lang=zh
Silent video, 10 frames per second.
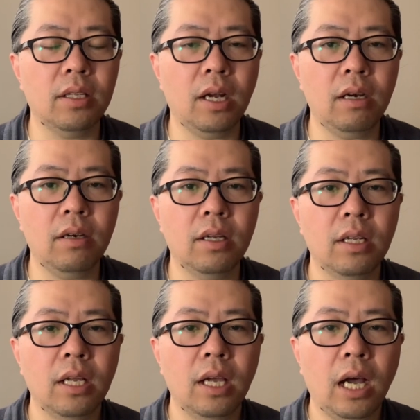但是呢，
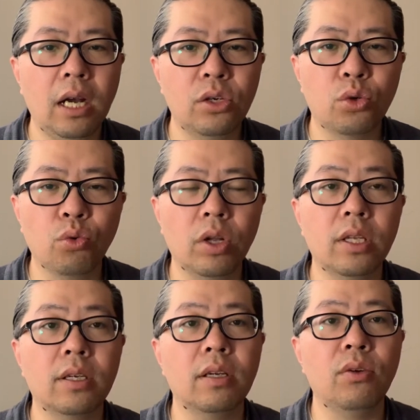按说呢，
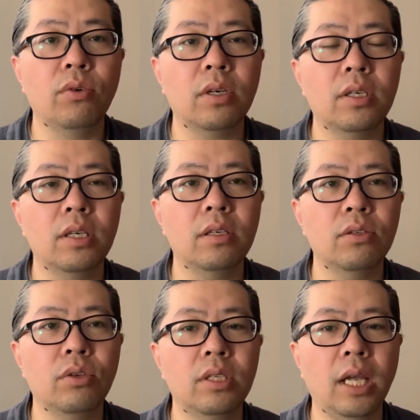这个龙是真实
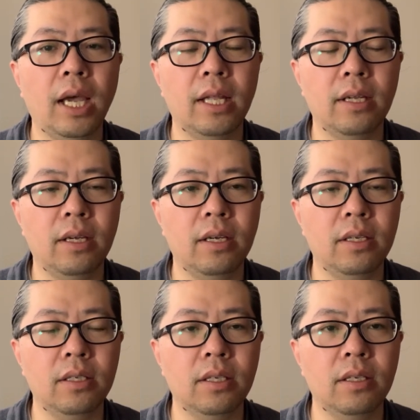存在的啊，
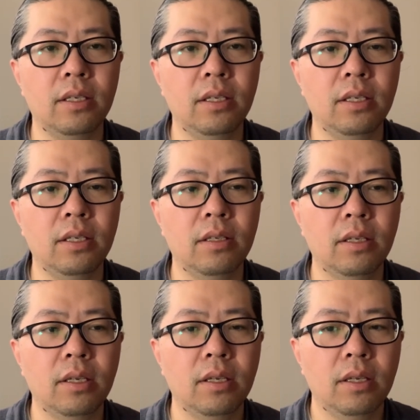这个
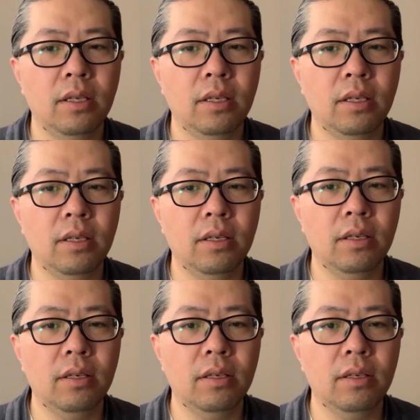呃，
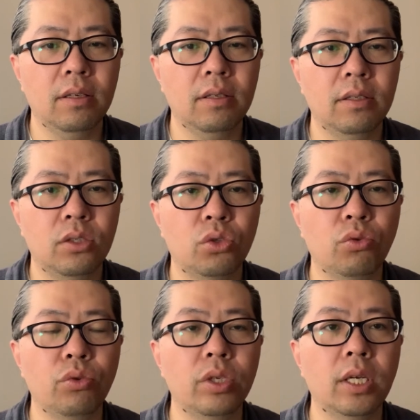
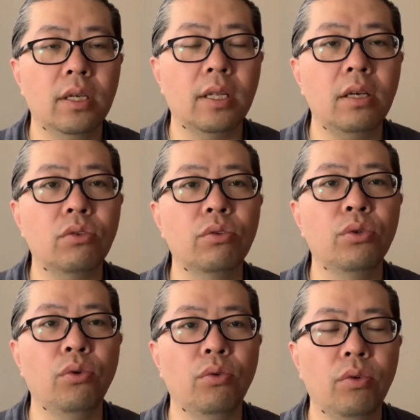属于这个它属于
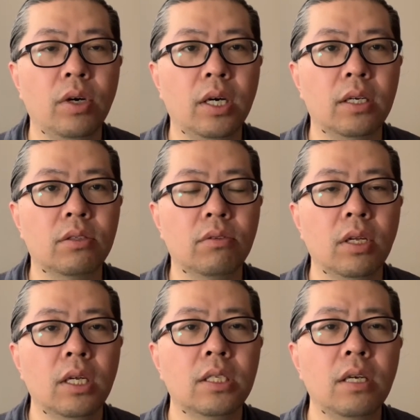动物啊，属
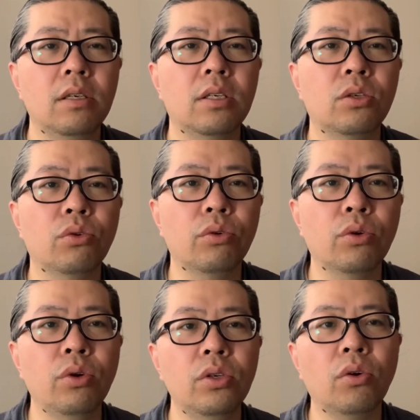甚至是属于
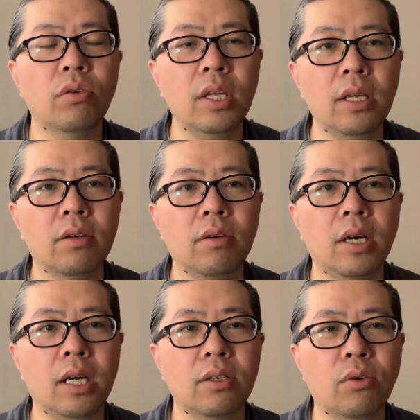昆虫的一种
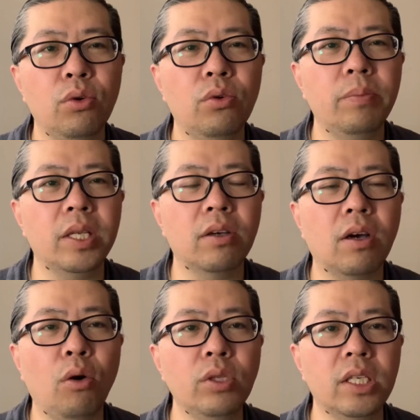啊，是昆虫比较
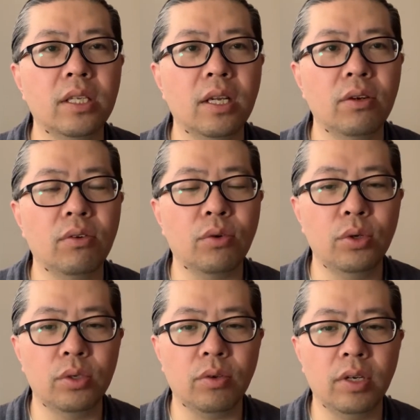高级的这种
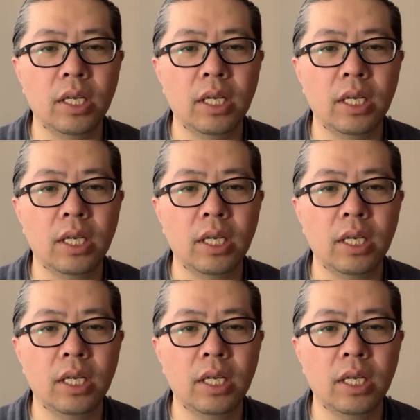昆虫